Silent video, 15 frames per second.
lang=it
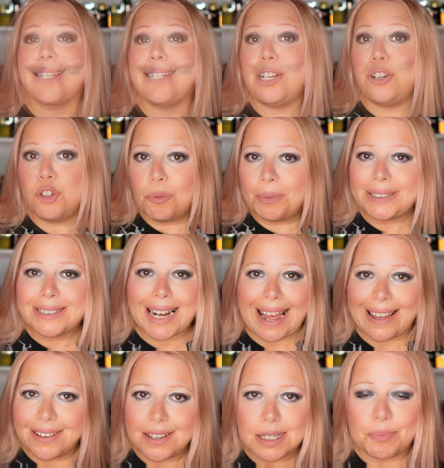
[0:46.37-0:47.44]
il nome
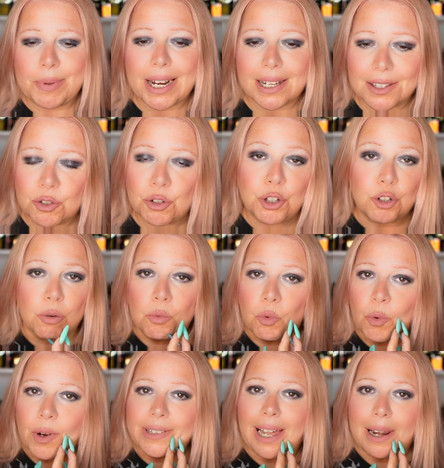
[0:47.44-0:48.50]
trae ispirazione
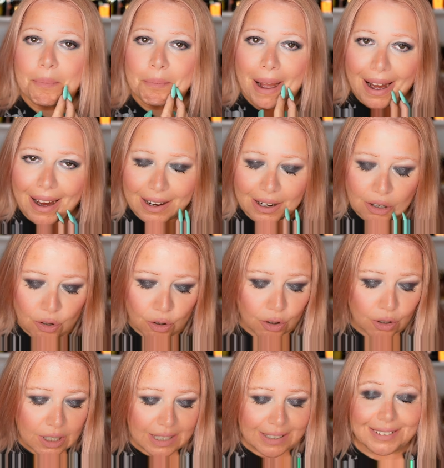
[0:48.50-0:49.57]
comunque dal
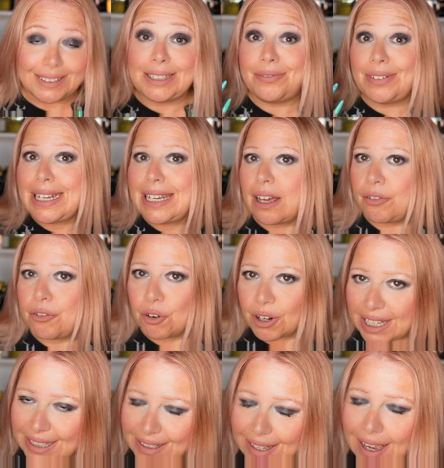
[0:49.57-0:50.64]
parco di Villa
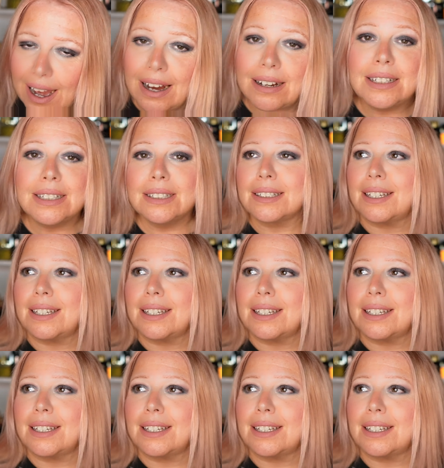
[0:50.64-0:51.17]
Floridia,